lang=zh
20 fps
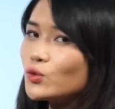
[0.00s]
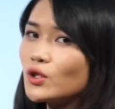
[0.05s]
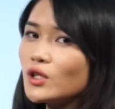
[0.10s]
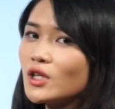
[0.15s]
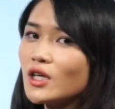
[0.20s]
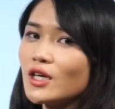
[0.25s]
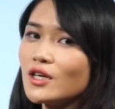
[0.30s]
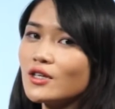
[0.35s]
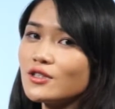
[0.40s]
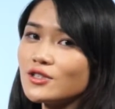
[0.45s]
物，
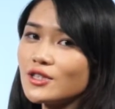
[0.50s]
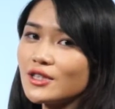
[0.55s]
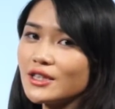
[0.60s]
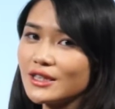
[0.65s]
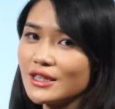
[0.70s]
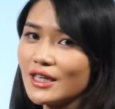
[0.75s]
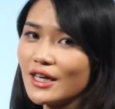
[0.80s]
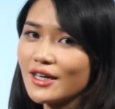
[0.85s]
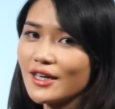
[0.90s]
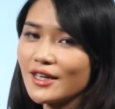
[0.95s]
这
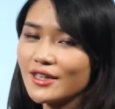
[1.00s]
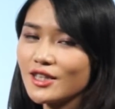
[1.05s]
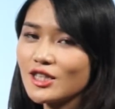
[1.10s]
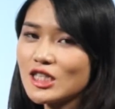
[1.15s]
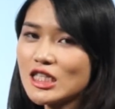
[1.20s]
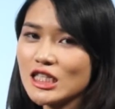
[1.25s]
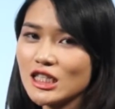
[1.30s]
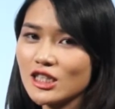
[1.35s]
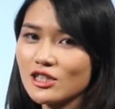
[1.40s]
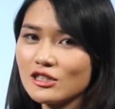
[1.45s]
里呢肯
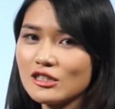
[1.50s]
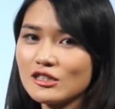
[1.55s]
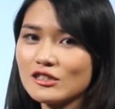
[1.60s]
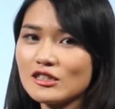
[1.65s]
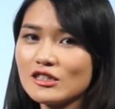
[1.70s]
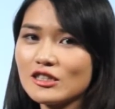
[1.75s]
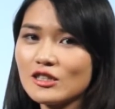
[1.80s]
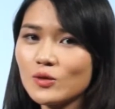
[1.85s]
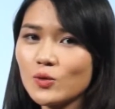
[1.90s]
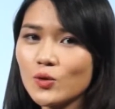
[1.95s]
定指的是
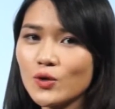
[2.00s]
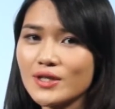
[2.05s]
生